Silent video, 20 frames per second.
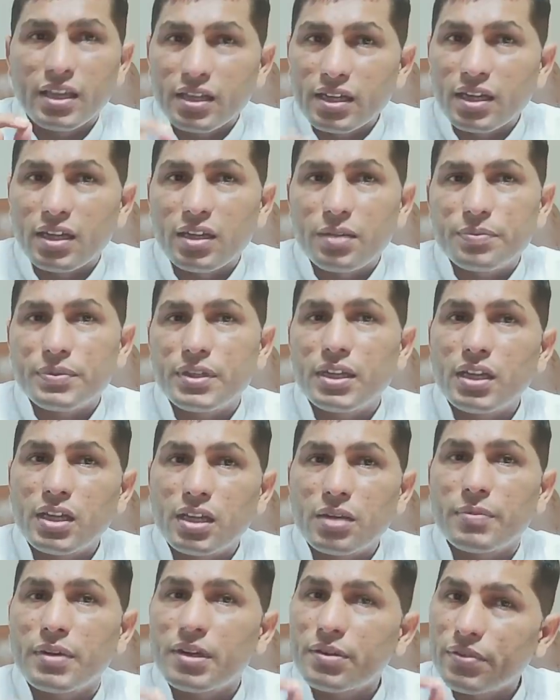गलत की
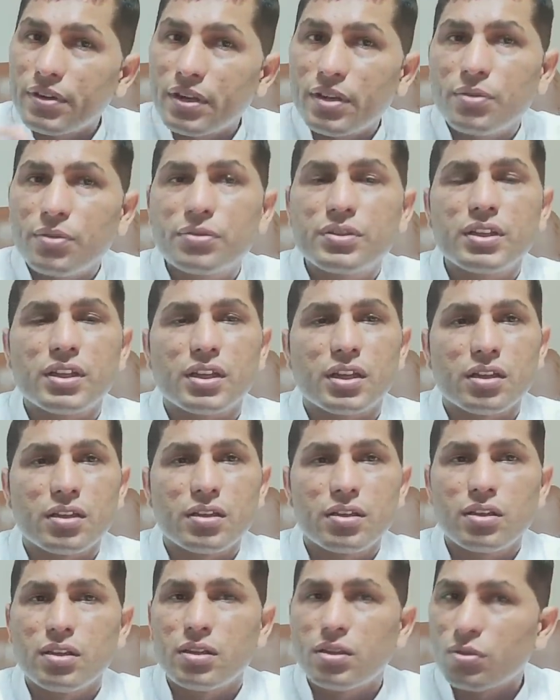लगभग फ्री होती है
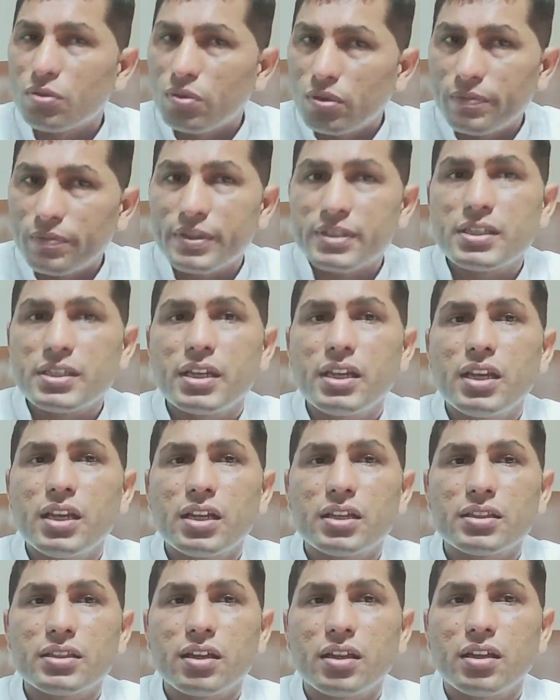कोई पैसा नहीं
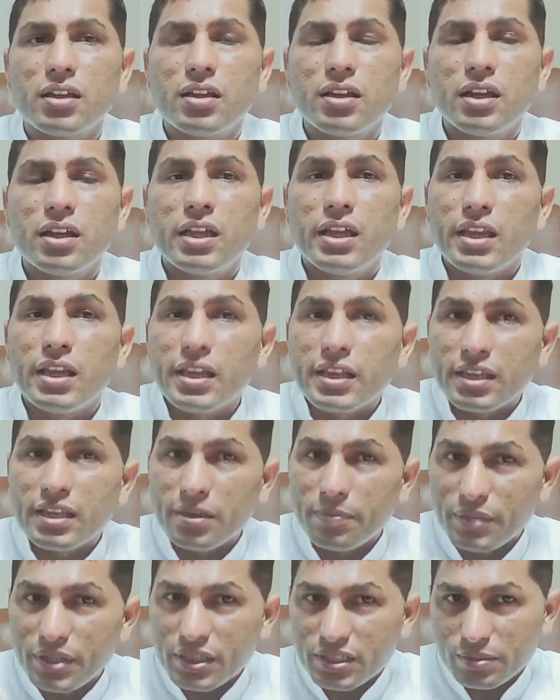लगता
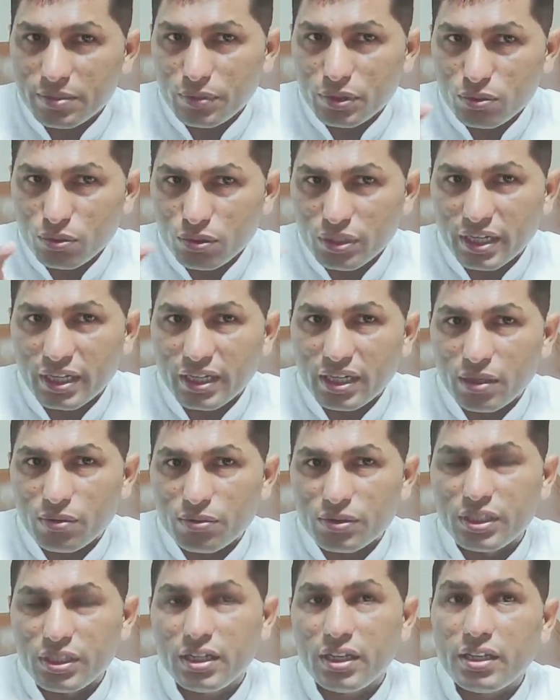लेकिन बीच में जो कड़ियां
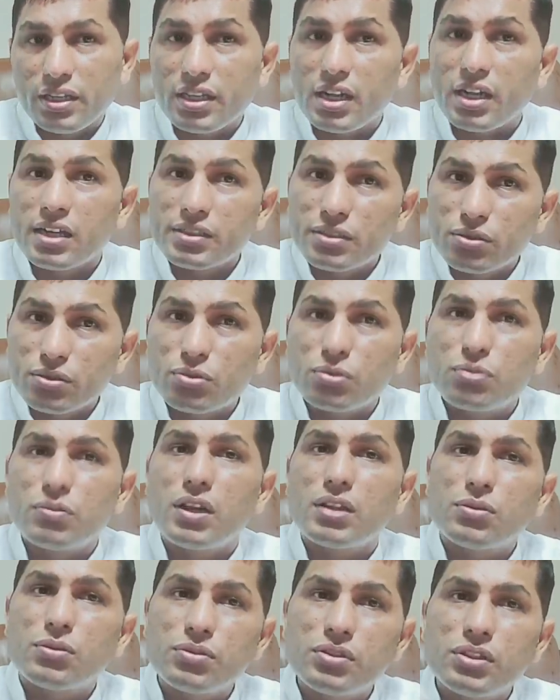होती है ना यहाँ से
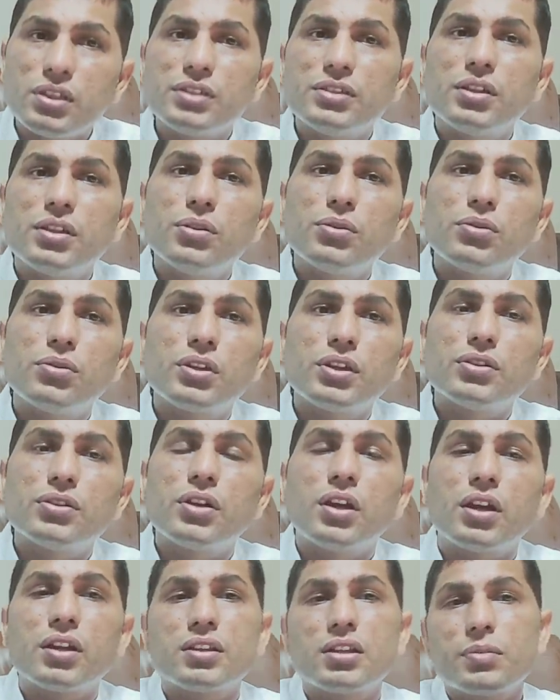शुरुआत होती है एजेंटों की
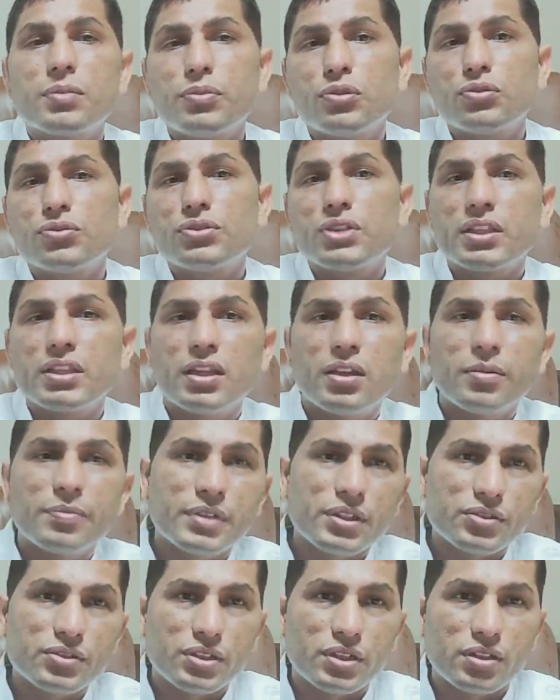घर तक पहुंच जाता है
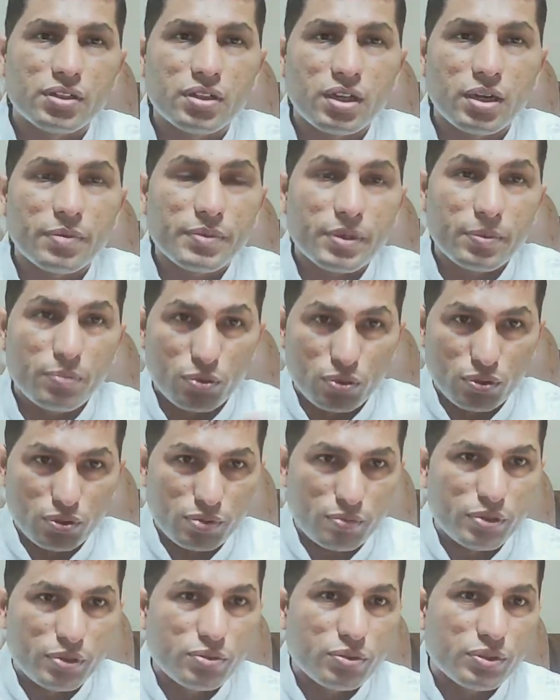आपके एजेंट आपके
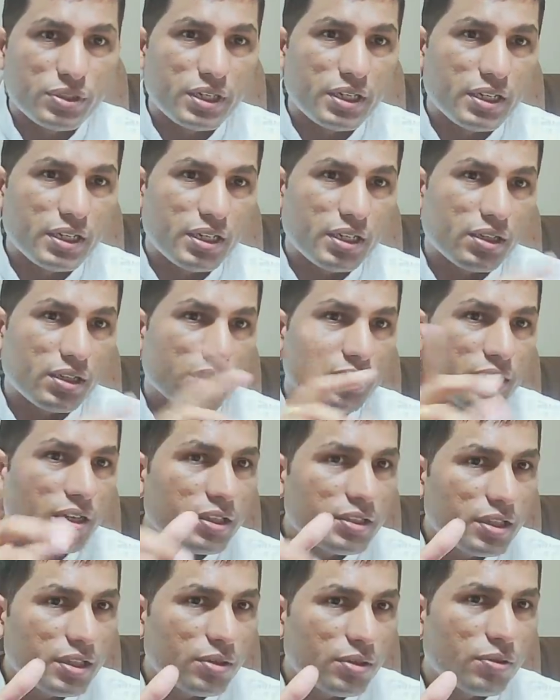पड़ोस में जो एजेंट है ना कितने
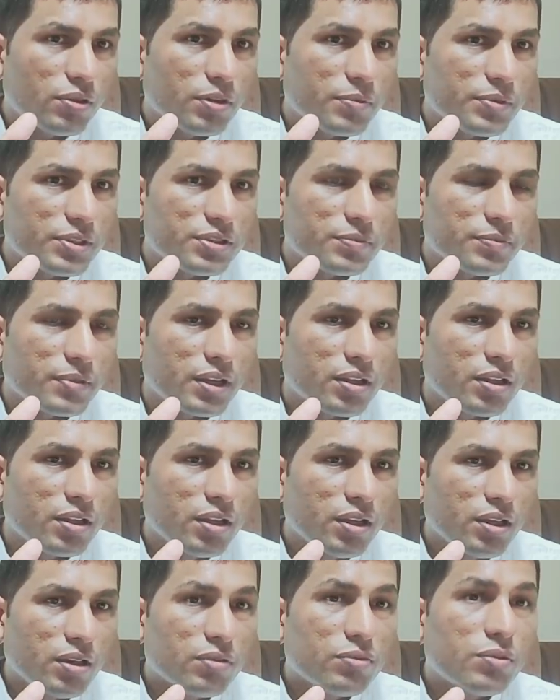एजेंट हो गए बीच में
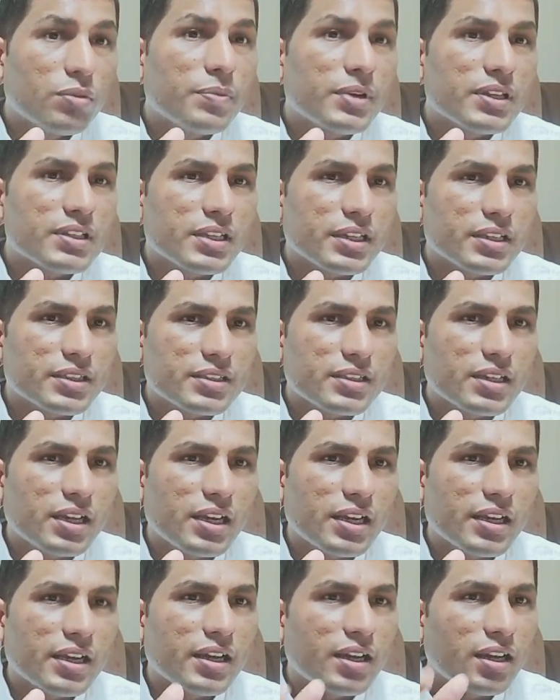वो पैसा किसका
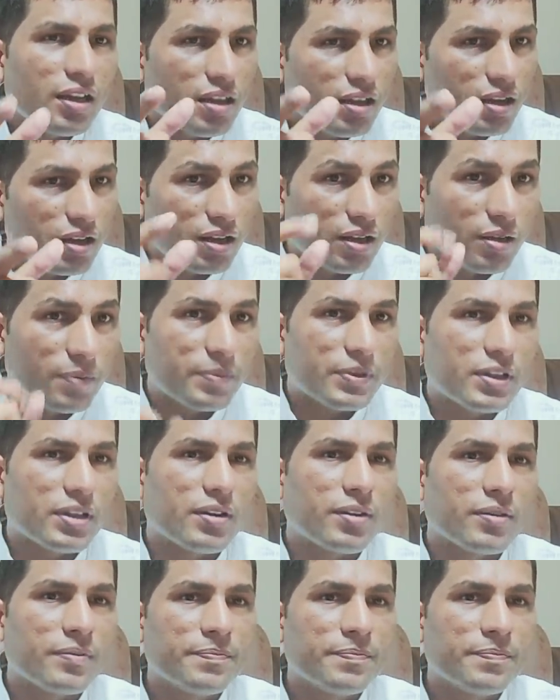लगेगा आपका